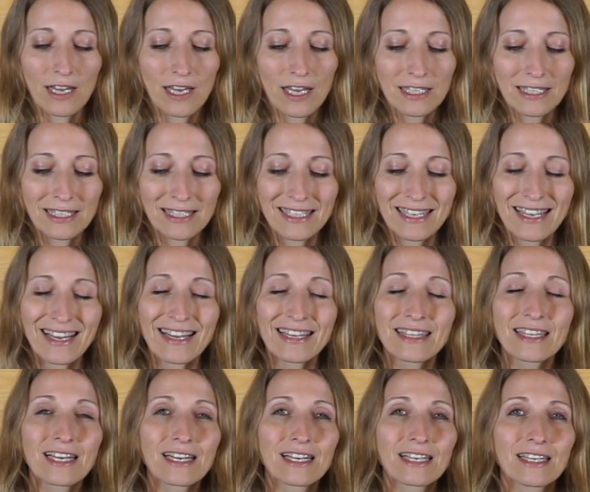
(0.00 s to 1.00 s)
es, die
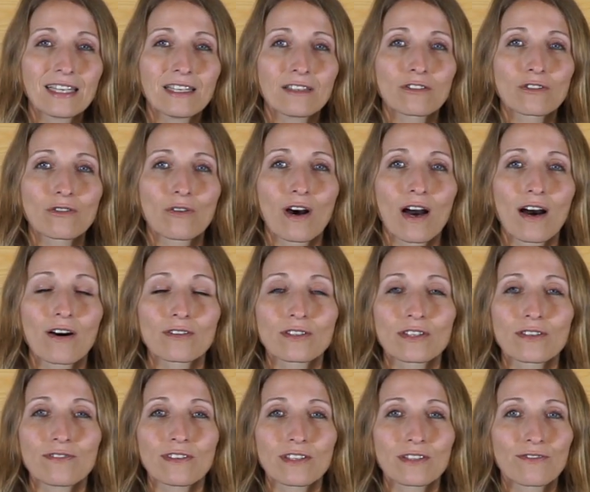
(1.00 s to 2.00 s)
Energie zu
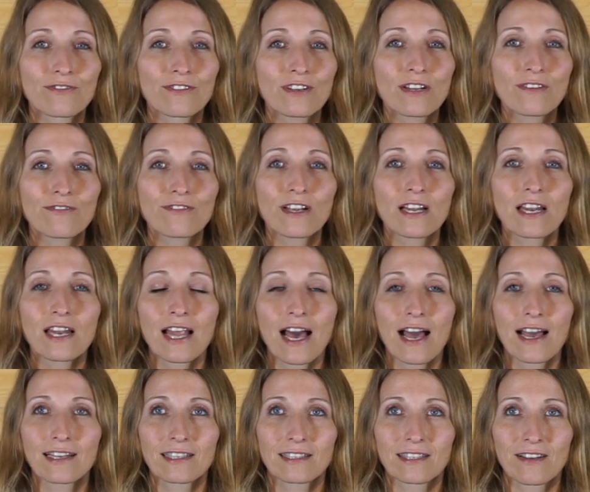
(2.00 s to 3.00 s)
Hause wird viel, viel
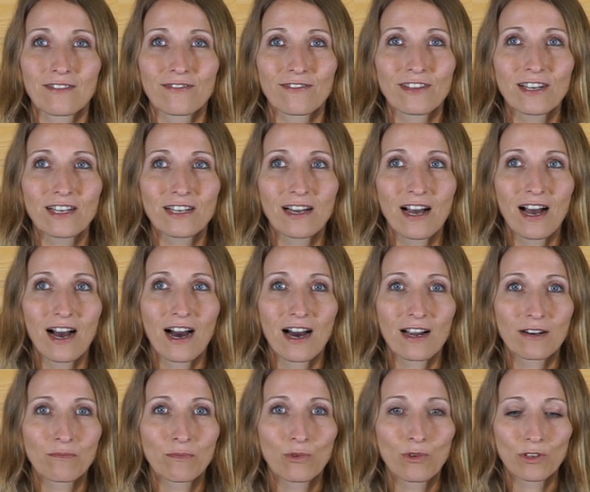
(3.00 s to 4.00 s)
leichter, viel
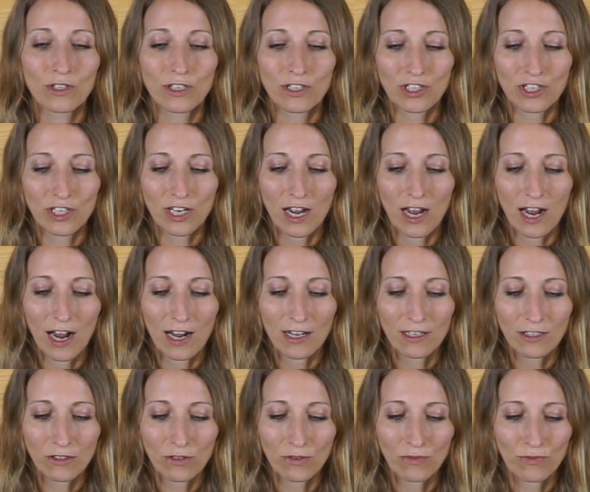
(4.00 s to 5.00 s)
harmonischer
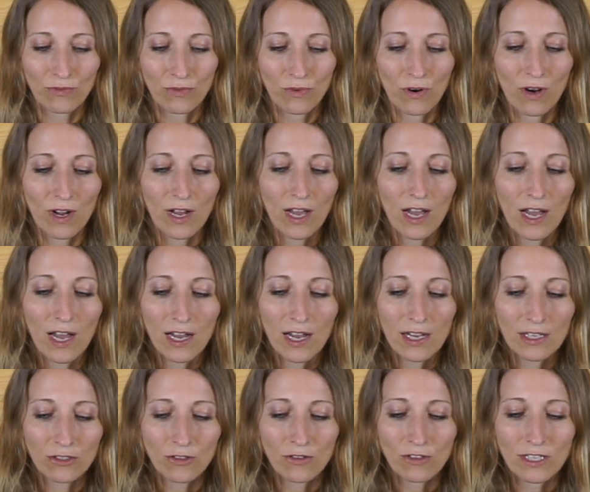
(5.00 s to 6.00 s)
als zuvor.
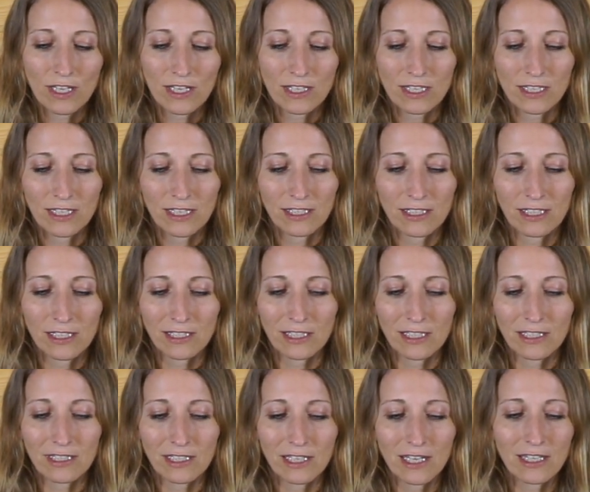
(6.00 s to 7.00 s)
Zusätzlich
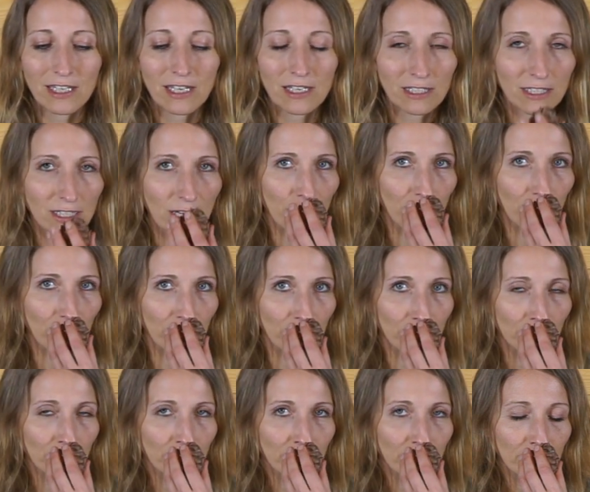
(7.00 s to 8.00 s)
diese Zedernzapfen,
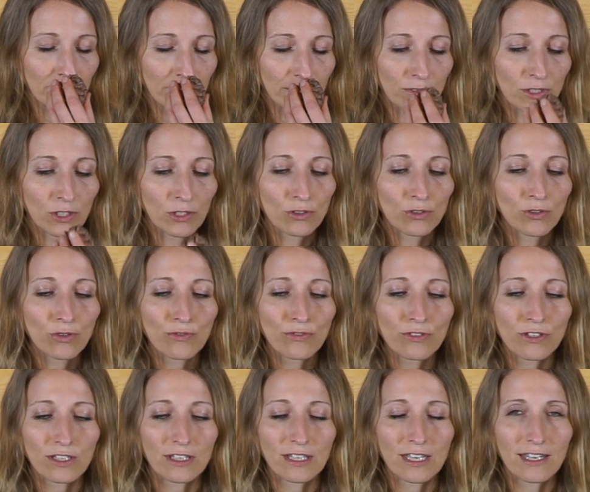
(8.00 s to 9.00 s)
die
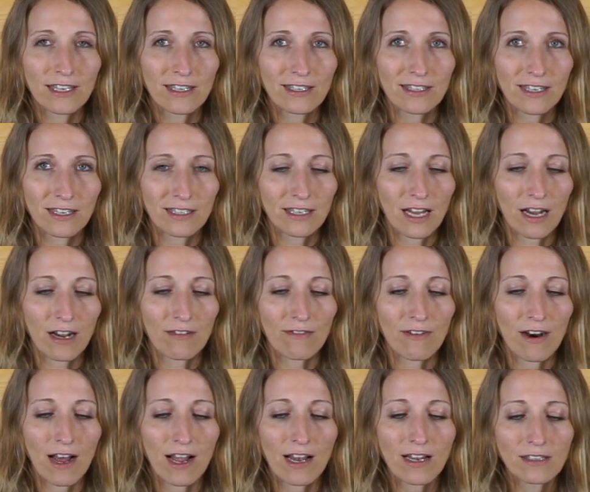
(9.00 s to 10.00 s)
duften richtig nach
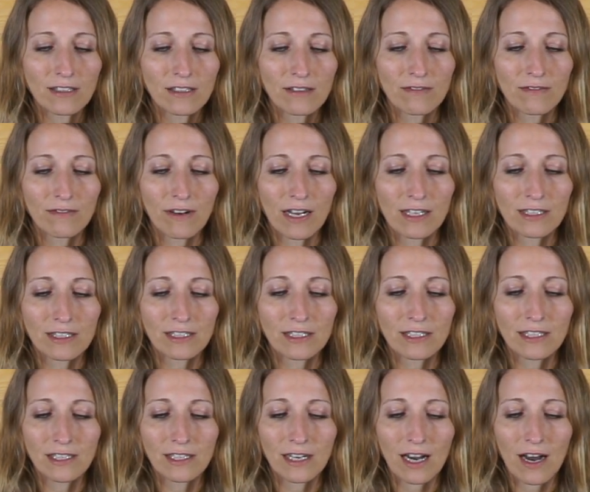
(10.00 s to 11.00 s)
Wald, weil
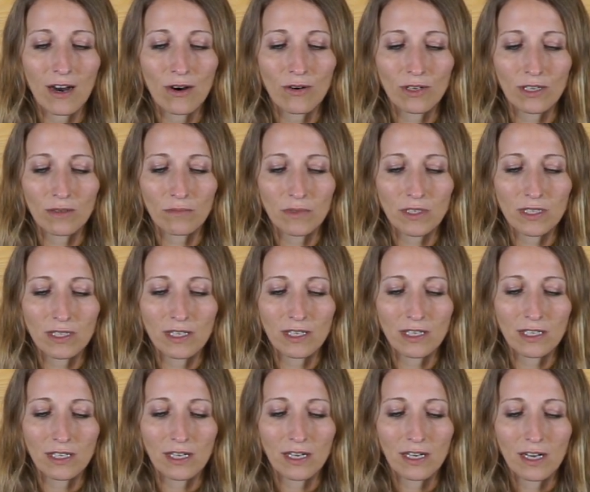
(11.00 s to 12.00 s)
die auch in
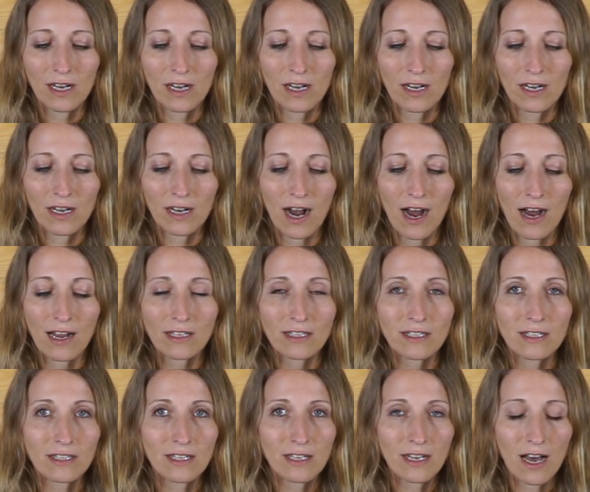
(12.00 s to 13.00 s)
sich
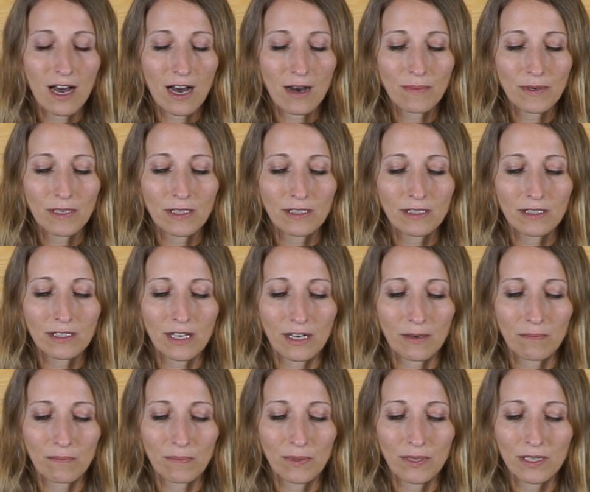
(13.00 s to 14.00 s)
Harze haben,
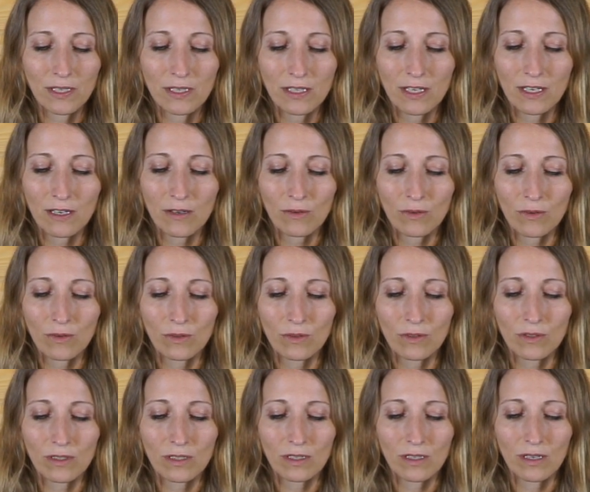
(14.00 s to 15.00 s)
Terpine
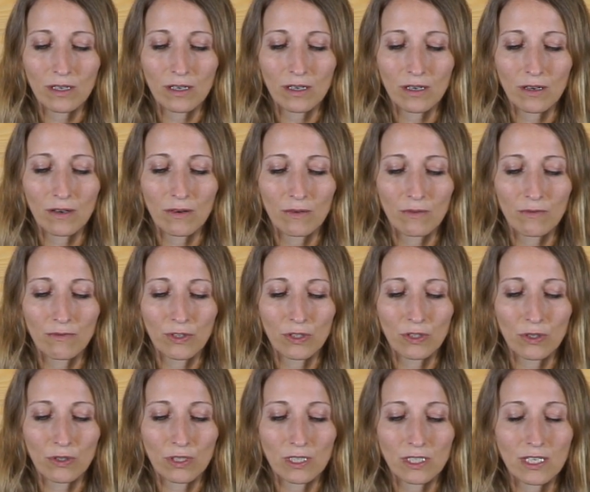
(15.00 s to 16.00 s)
und äh,
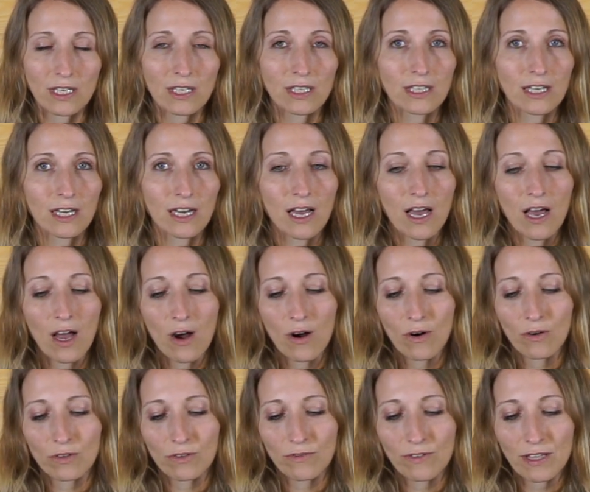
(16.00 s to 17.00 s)
Phytozide.
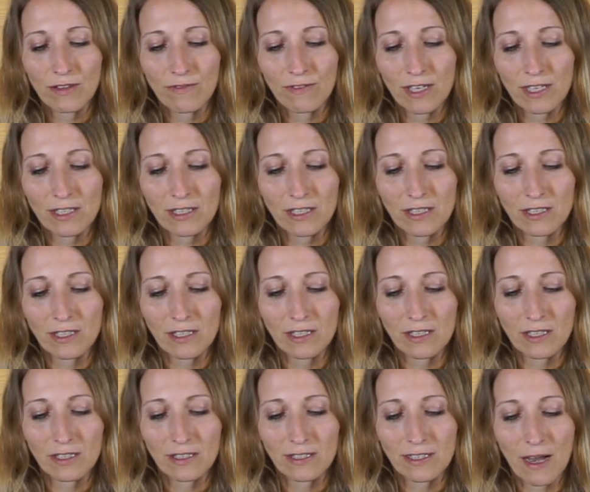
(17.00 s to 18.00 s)
Und wenn wir
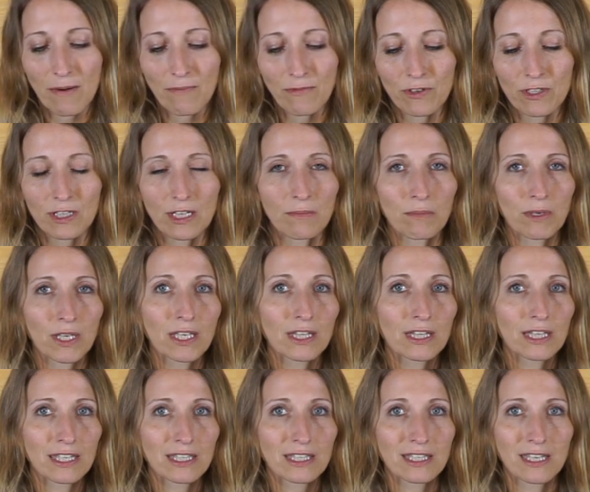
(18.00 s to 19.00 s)
diese Zapfen im
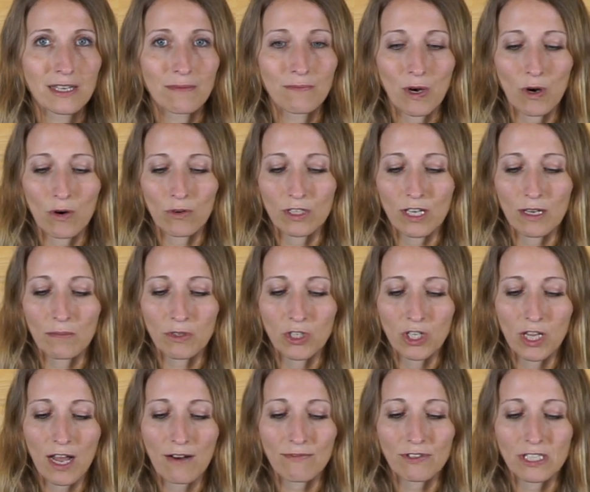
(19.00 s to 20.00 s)
Kinderzimmer oder im
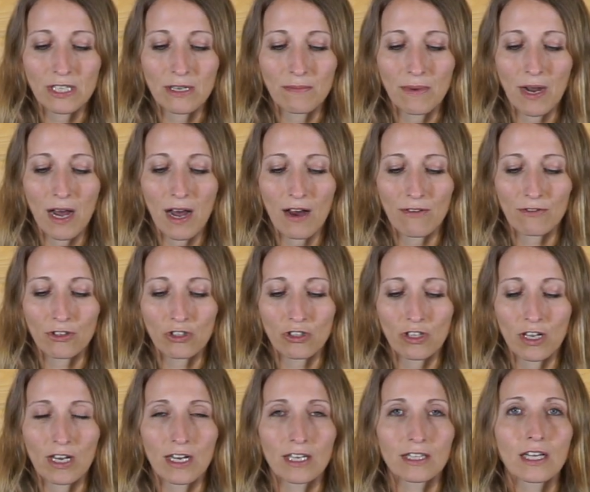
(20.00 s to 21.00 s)
Schlafzimmer
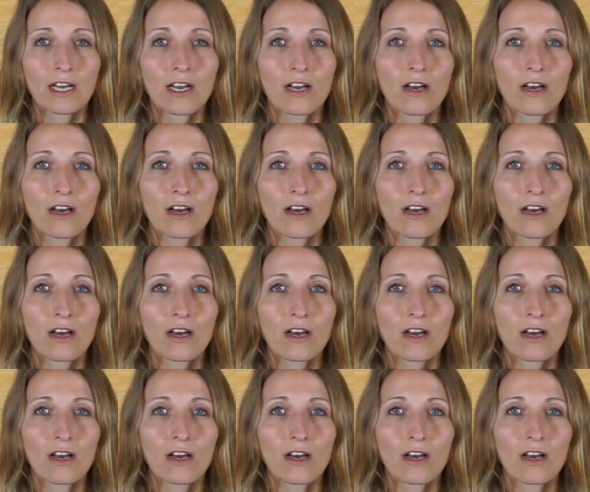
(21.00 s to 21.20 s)
aufstellen,